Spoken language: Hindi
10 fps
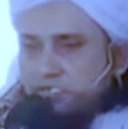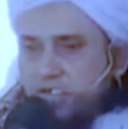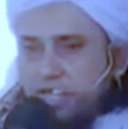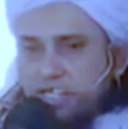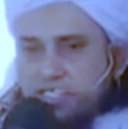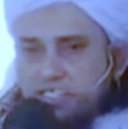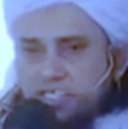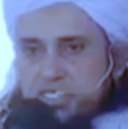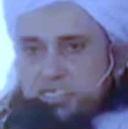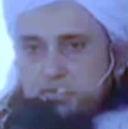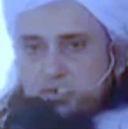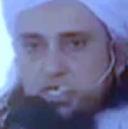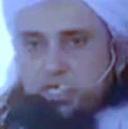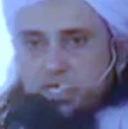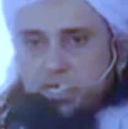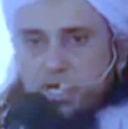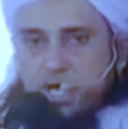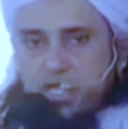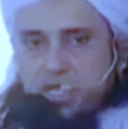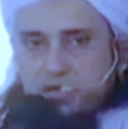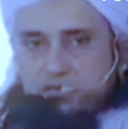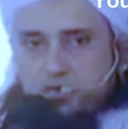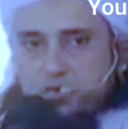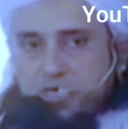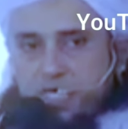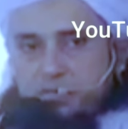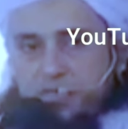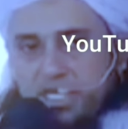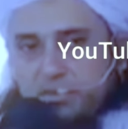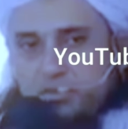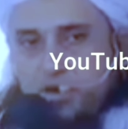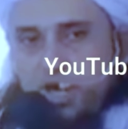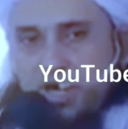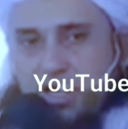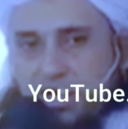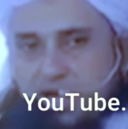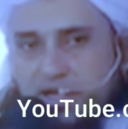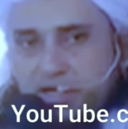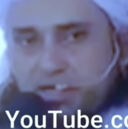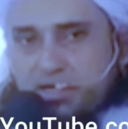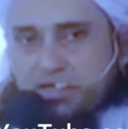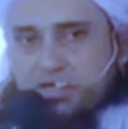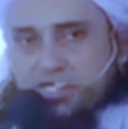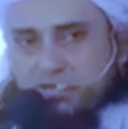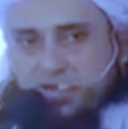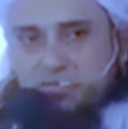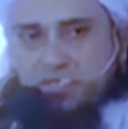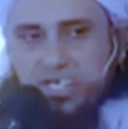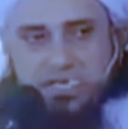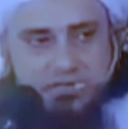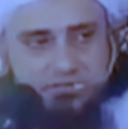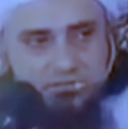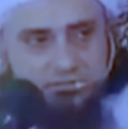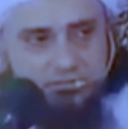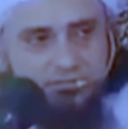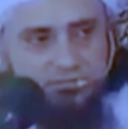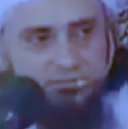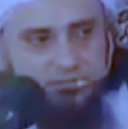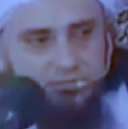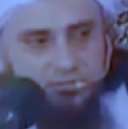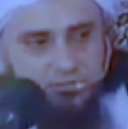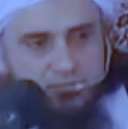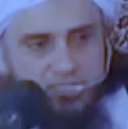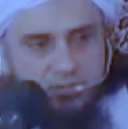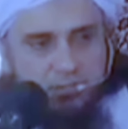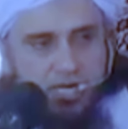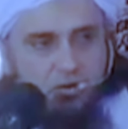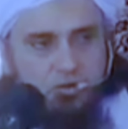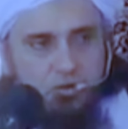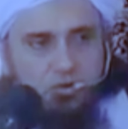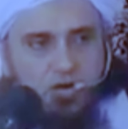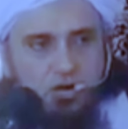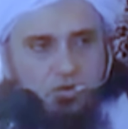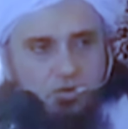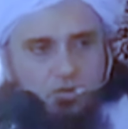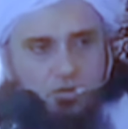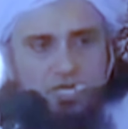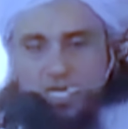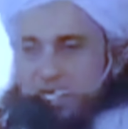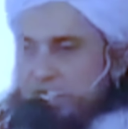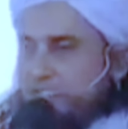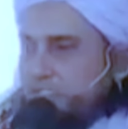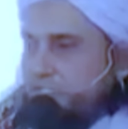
फल यस्तजीबू ली लिहाजा वो भी मेरी पुकार का जवाब दें जब मैं उनको बुलाऊं तो वो भी आए